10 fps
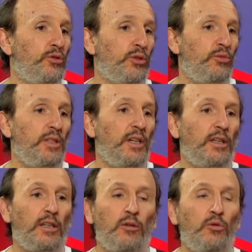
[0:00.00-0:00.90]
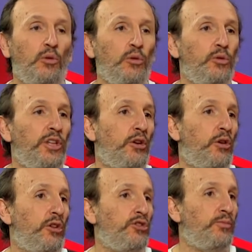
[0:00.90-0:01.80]
Aujourd'hui, il y a des gourous, des
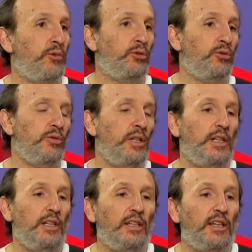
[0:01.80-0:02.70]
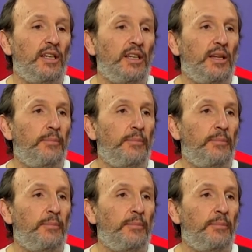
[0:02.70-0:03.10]
coachs pour tout. Qui nous disent comment